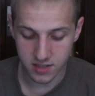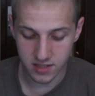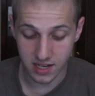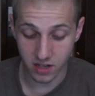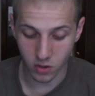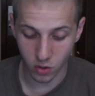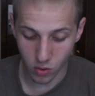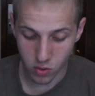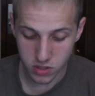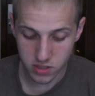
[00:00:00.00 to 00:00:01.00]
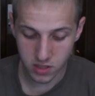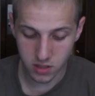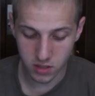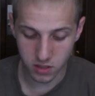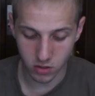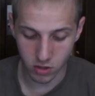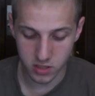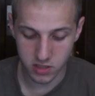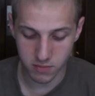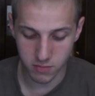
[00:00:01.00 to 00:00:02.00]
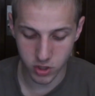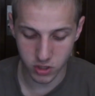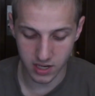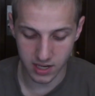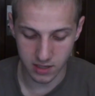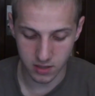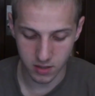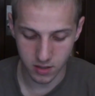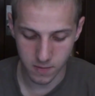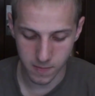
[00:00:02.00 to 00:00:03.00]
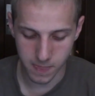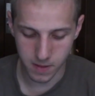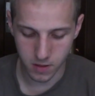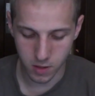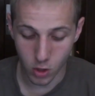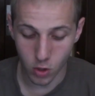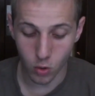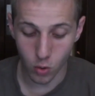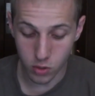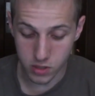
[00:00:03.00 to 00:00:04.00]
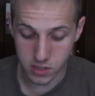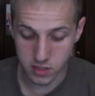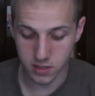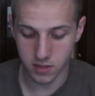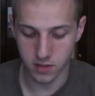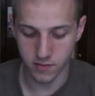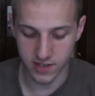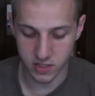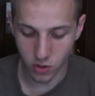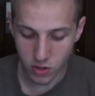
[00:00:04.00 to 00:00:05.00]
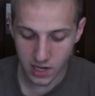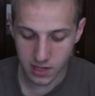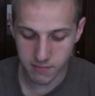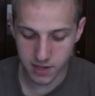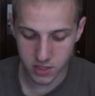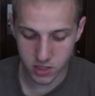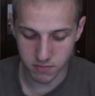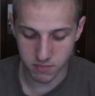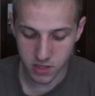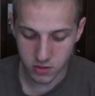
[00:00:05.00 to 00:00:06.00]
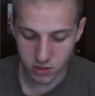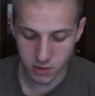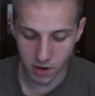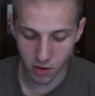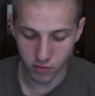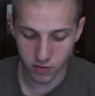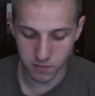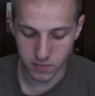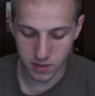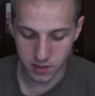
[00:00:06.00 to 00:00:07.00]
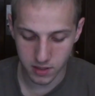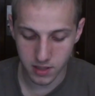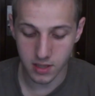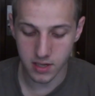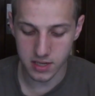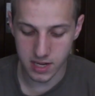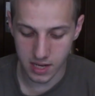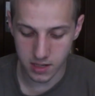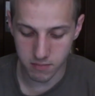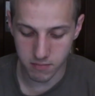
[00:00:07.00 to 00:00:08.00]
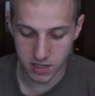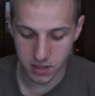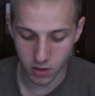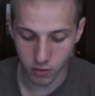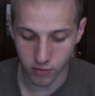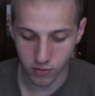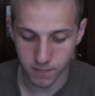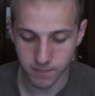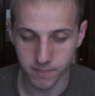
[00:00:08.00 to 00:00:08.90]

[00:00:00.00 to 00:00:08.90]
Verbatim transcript: ist der Größte in Gottes himmlischen Reich. Und Wer solch einen Menschen mir zuliebe aufnimmt, der nimmt mich auf.